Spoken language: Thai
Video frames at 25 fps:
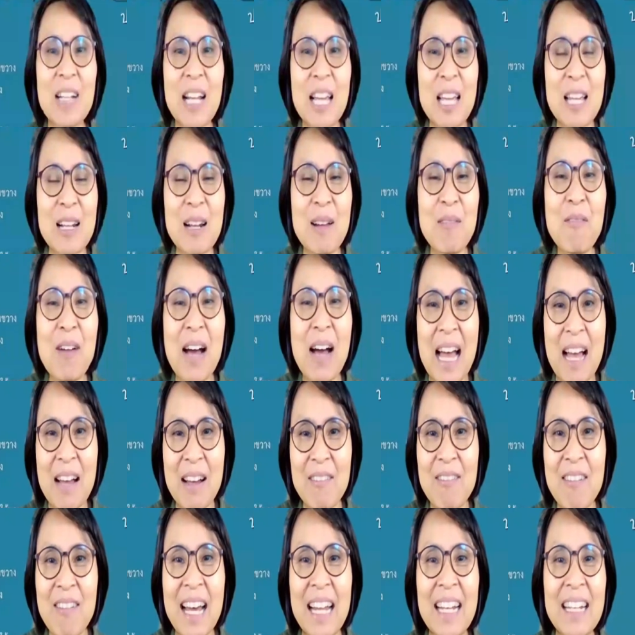ในระหว่าง
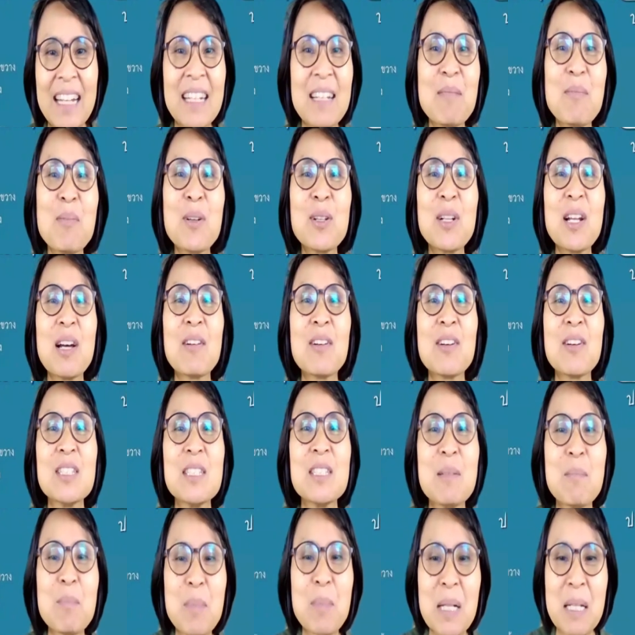วันนีพวกเราก็
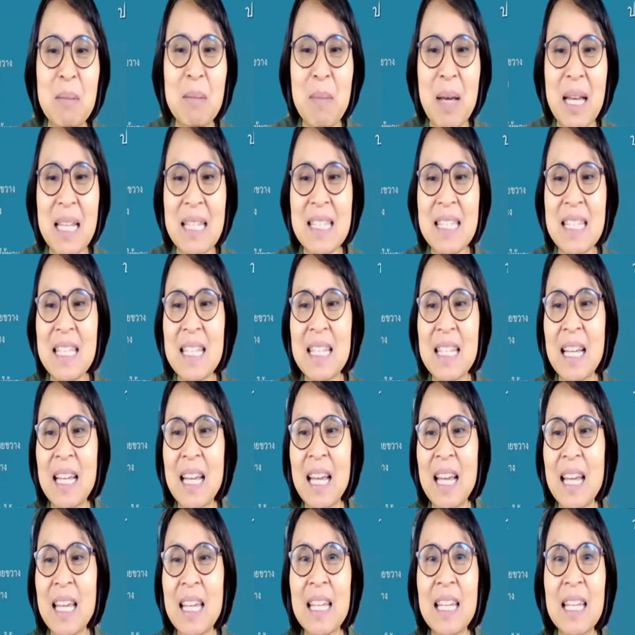จะเปิดมาชิ่ง
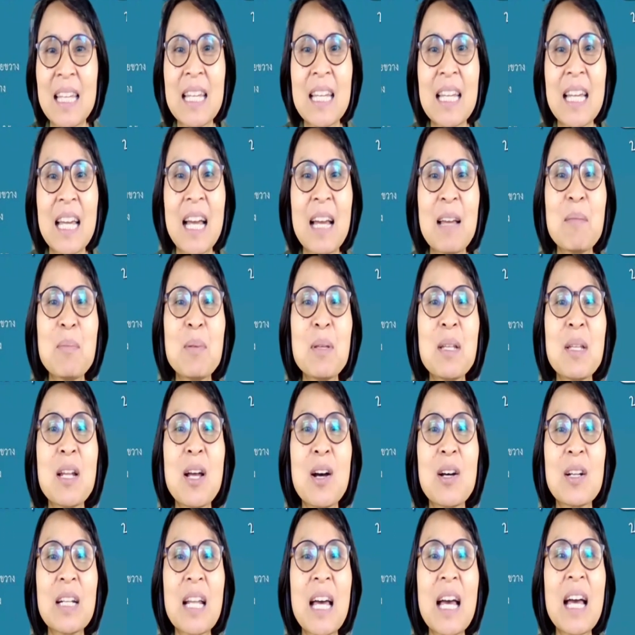ให้ให้พี่น้
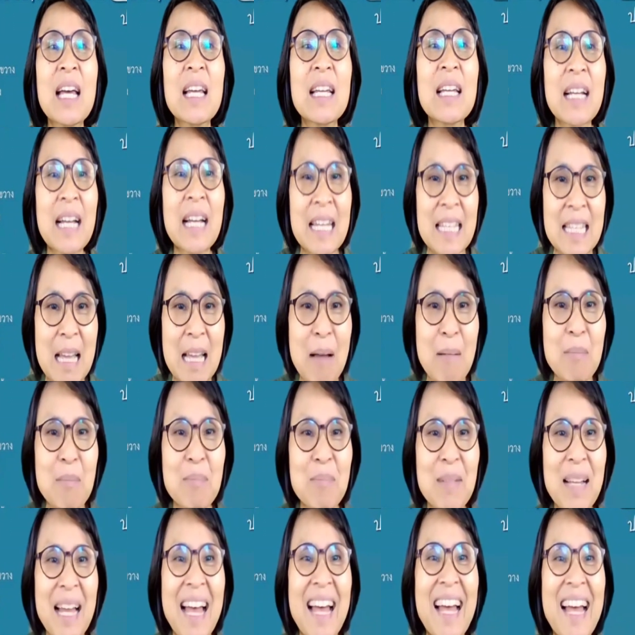องได้ขยับ
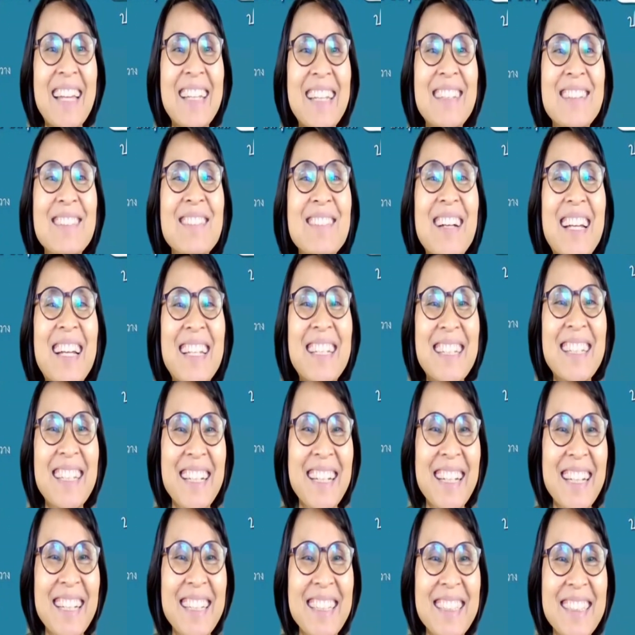กายด้วยนะ
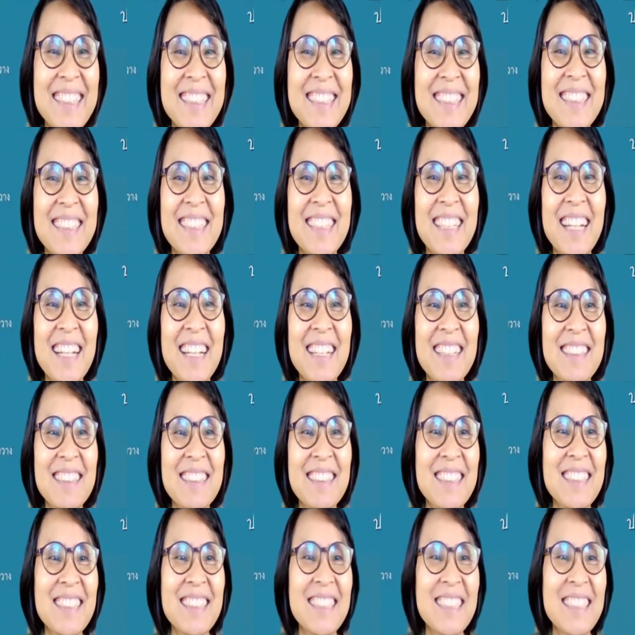คะค่ะ
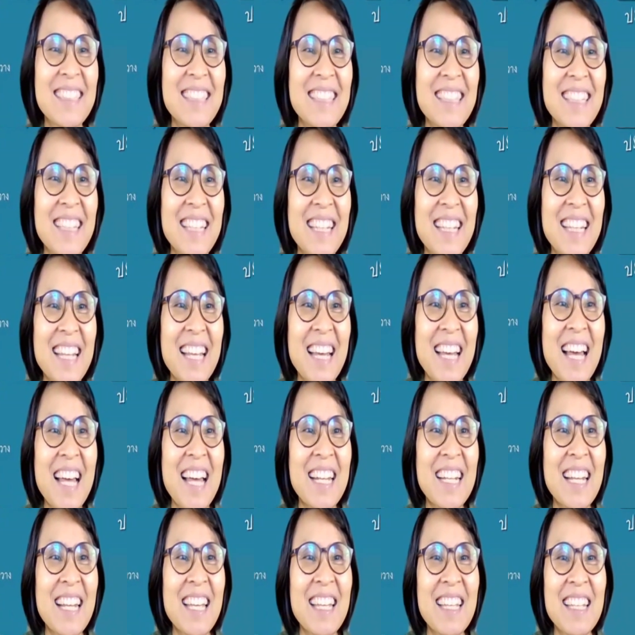อ่า
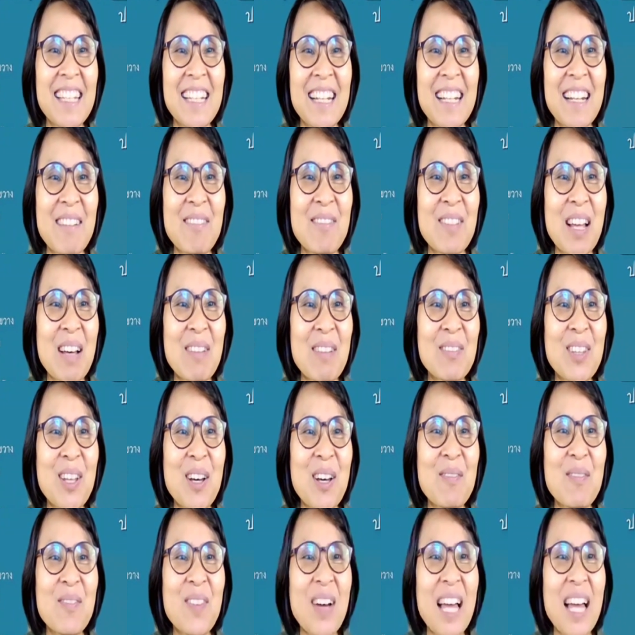ในลำดับต่
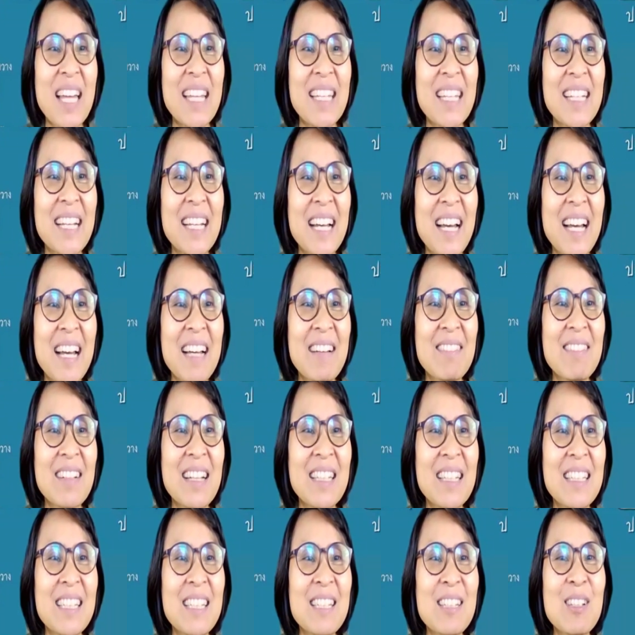อไปนะคะมา
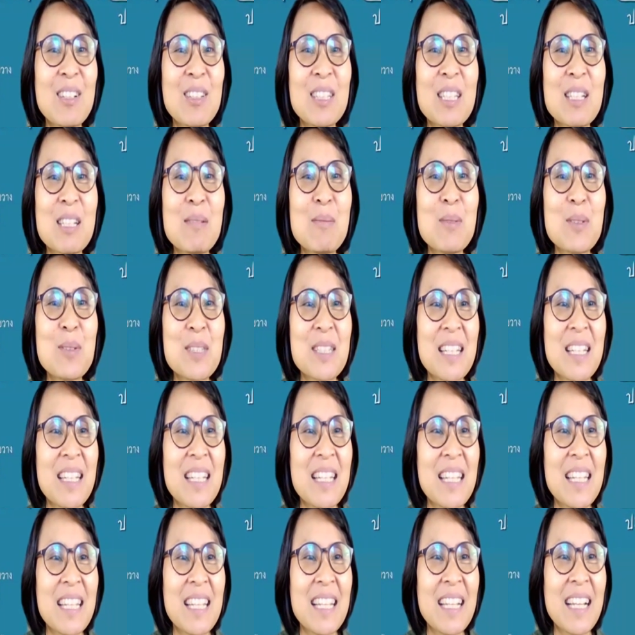ที่ดรฝุษ
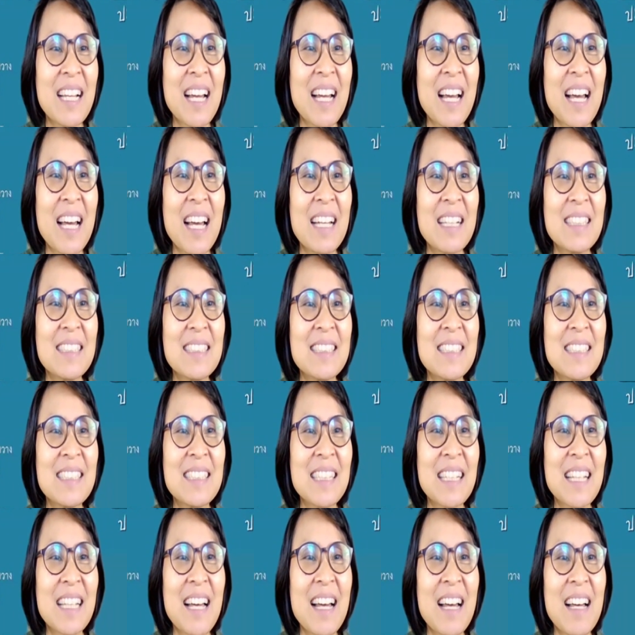ดีค่ะเชิ
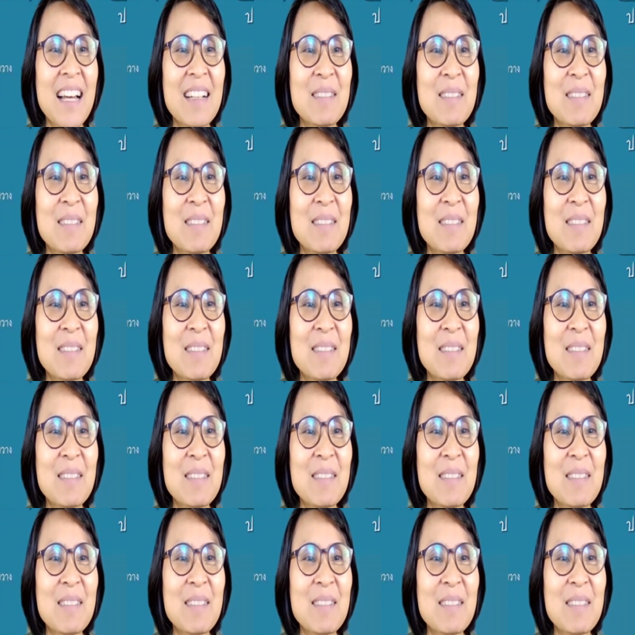ญค่ะ